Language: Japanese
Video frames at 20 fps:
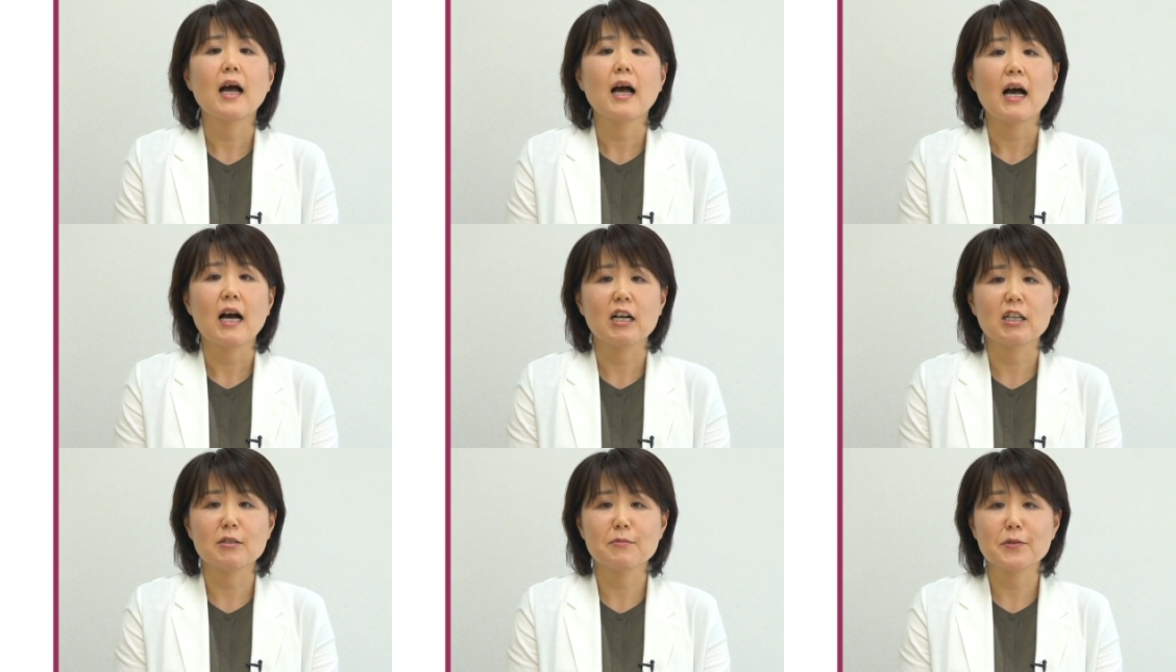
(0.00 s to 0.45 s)

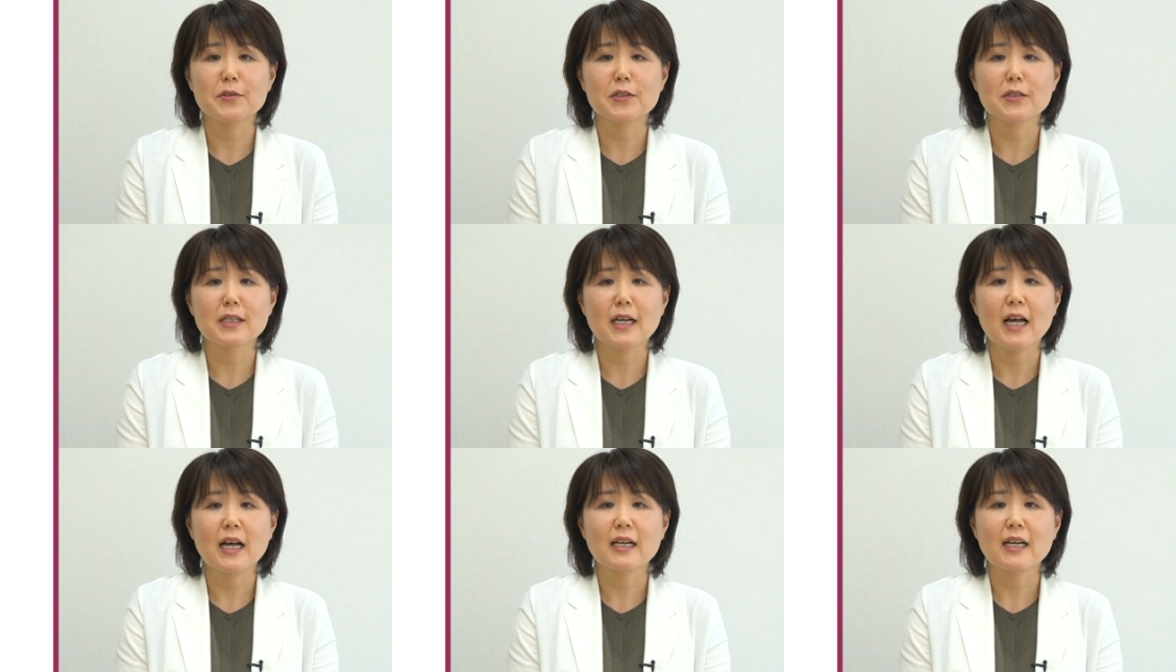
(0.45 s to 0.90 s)
博
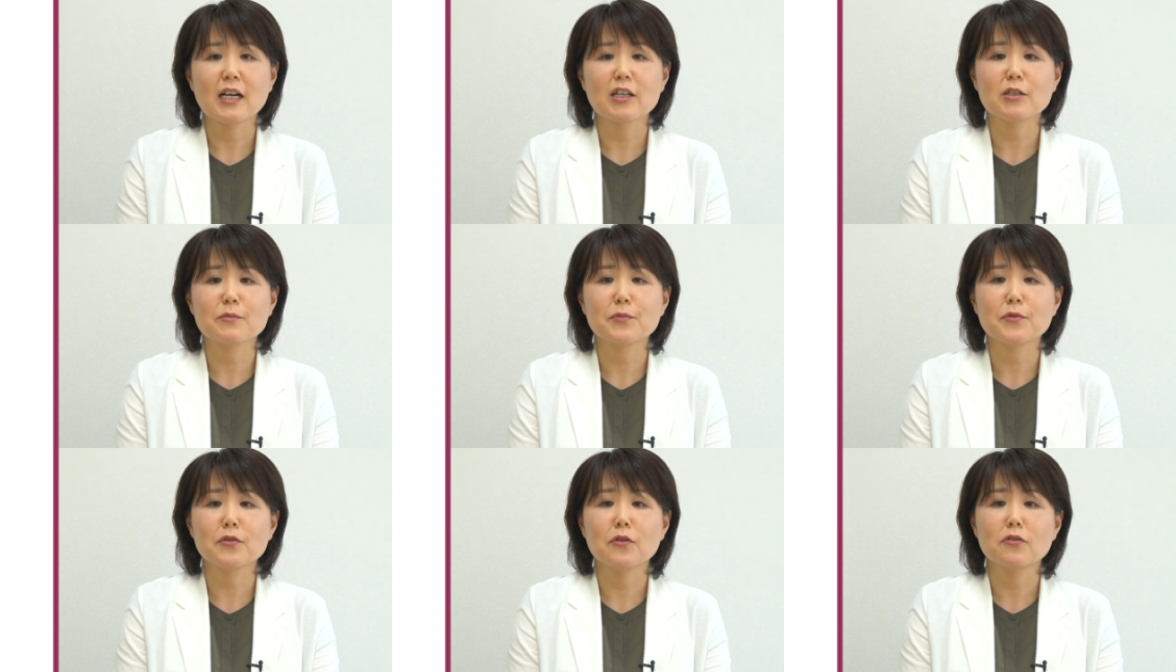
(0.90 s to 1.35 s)
物館
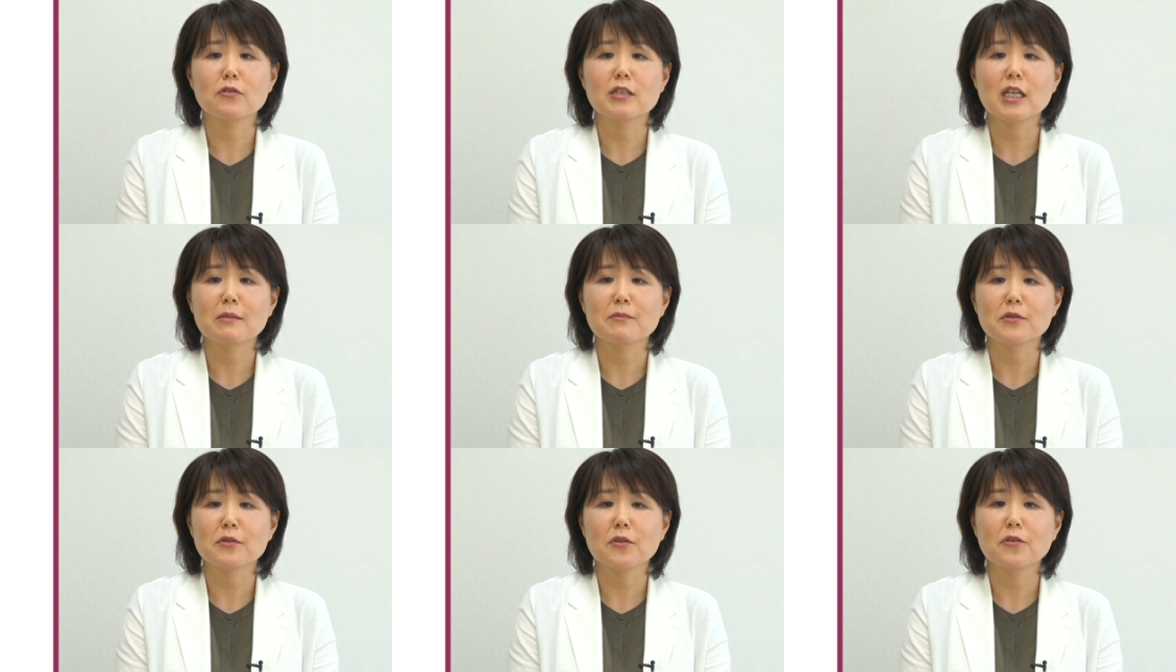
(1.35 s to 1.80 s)
学
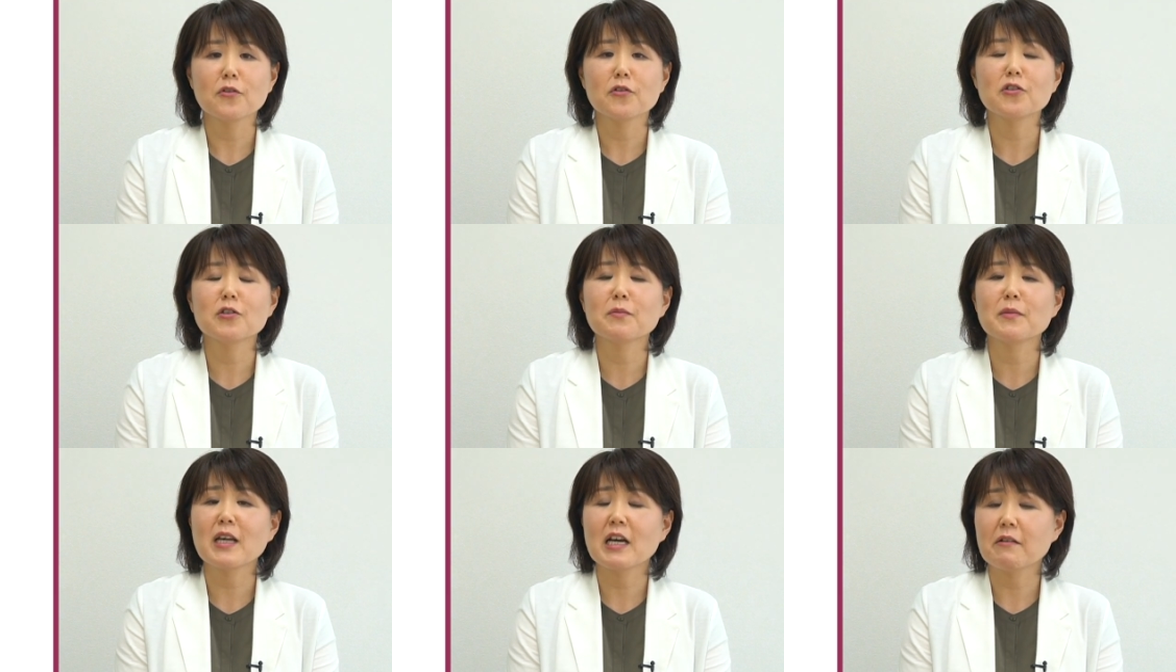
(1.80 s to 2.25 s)
プログラムとの
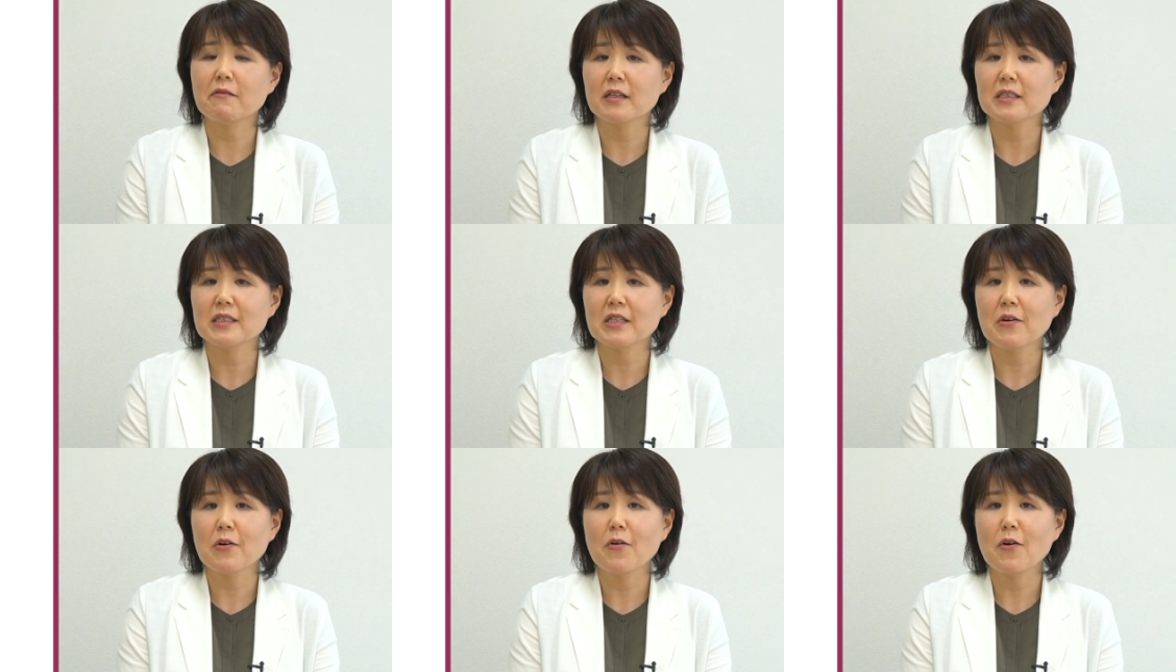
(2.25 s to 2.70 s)
組み合
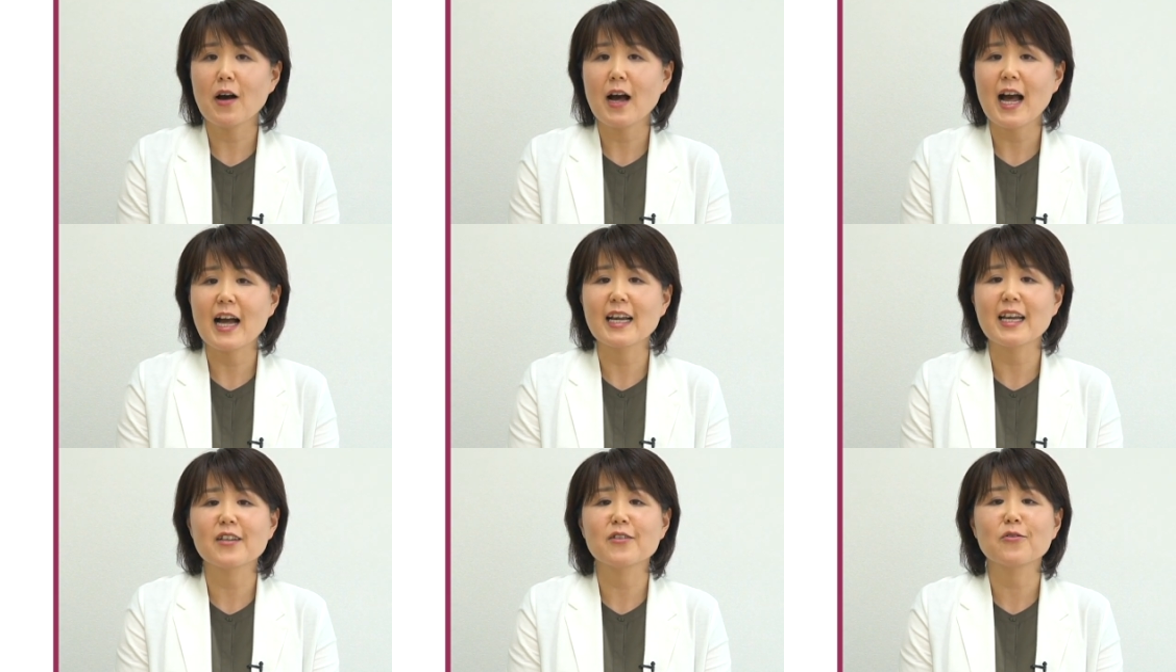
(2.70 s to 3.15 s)
わせを
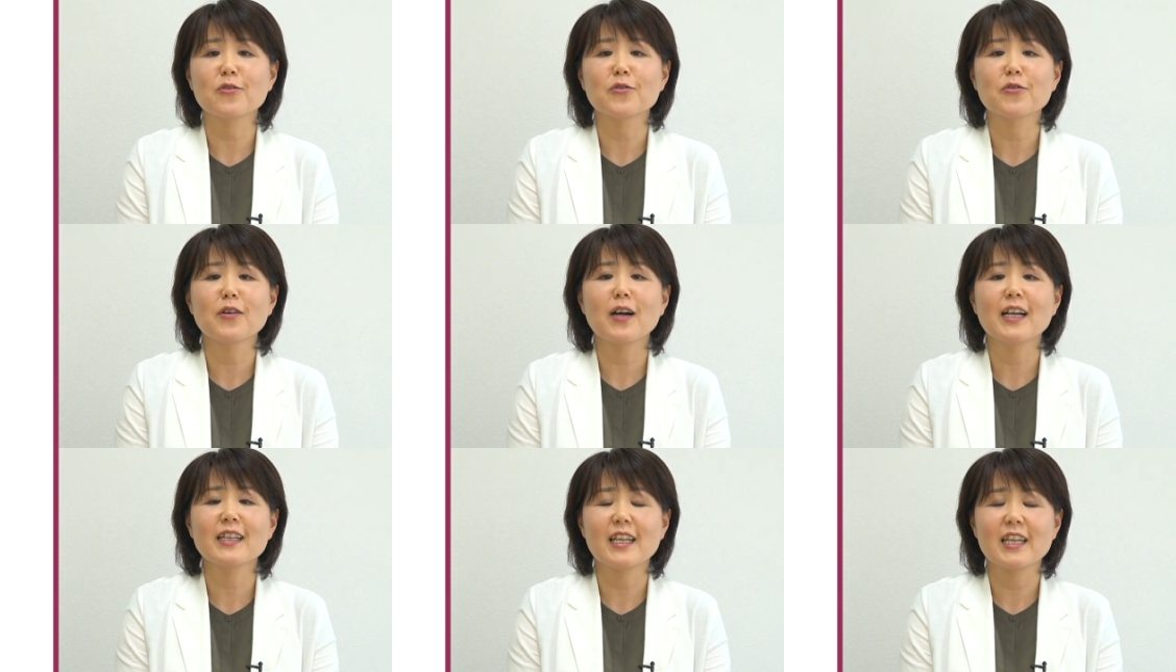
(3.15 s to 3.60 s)
挙げるこ
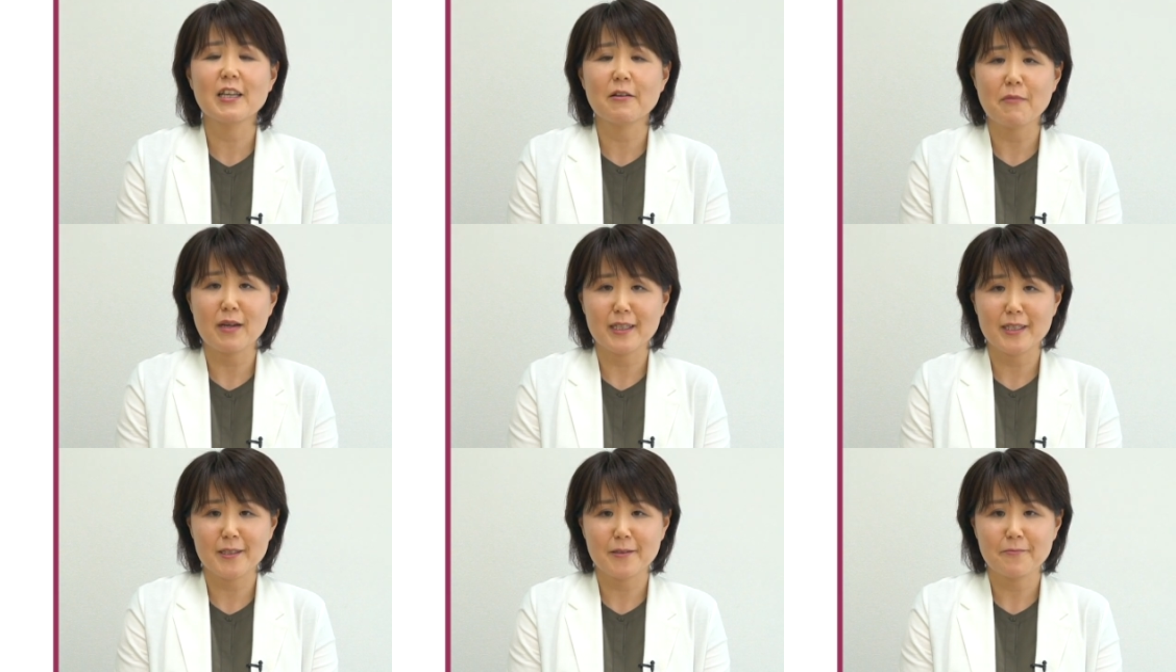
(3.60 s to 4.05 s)
とができ
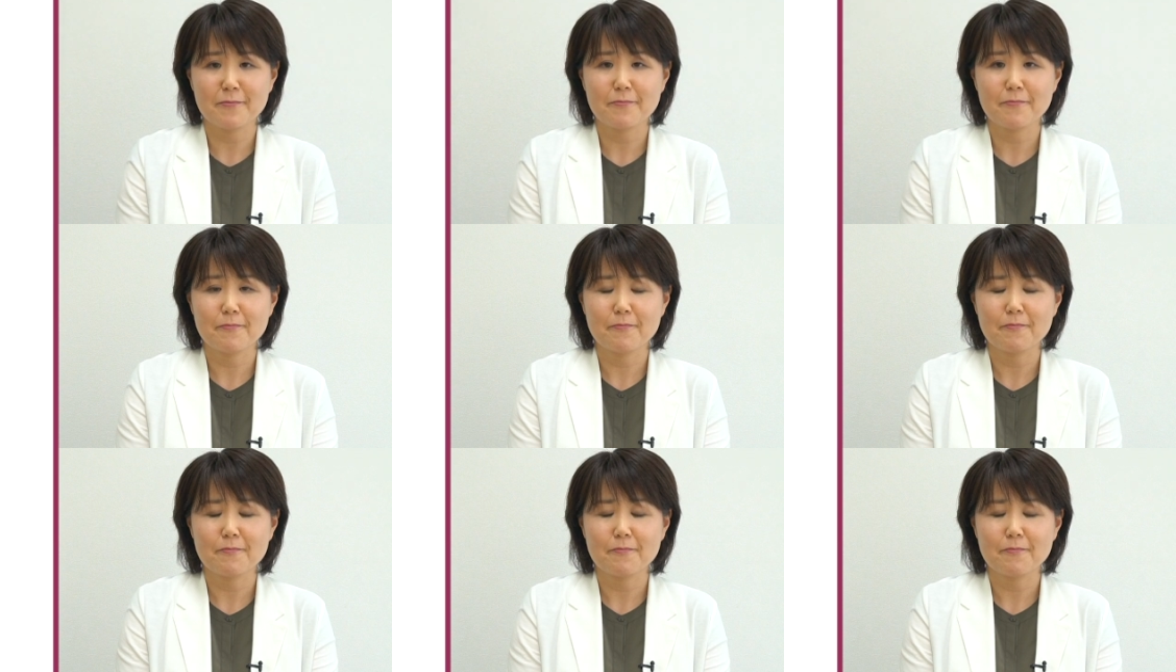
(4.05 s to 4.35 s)
ます